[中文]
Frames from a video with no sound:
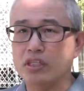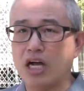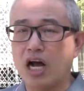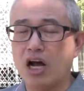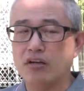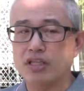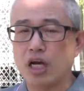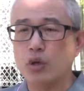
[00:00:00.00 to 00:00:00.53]
如果
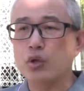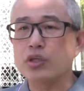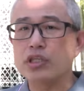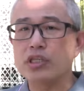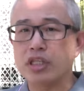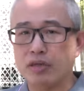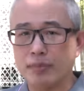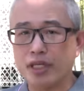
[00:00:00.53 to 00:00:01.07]
是刚好
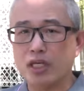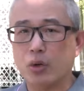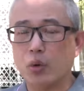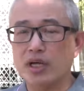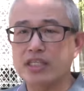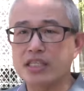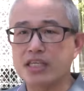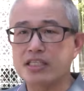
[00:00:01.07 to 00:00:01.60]
在浴室里
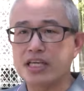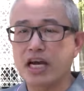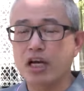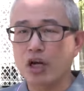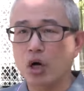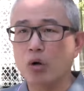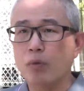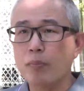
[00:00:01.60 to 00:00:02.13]
面的管
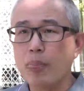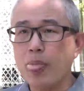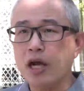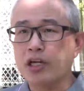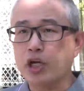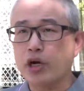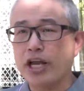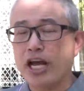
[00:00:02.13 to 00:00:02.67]
线在漏，
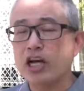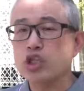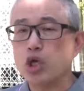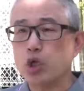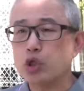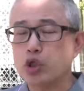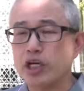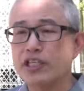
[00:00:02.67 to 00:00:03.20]
你有
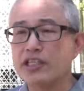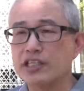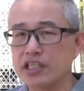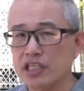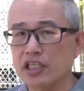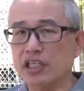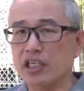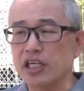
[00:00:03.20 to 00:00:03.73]
两种
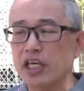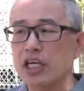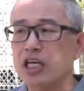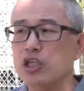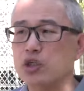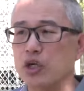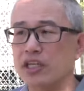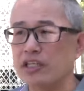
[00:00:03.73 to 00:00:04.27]
选择，
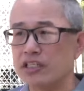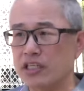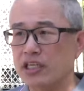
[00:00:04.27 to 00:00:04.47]
一个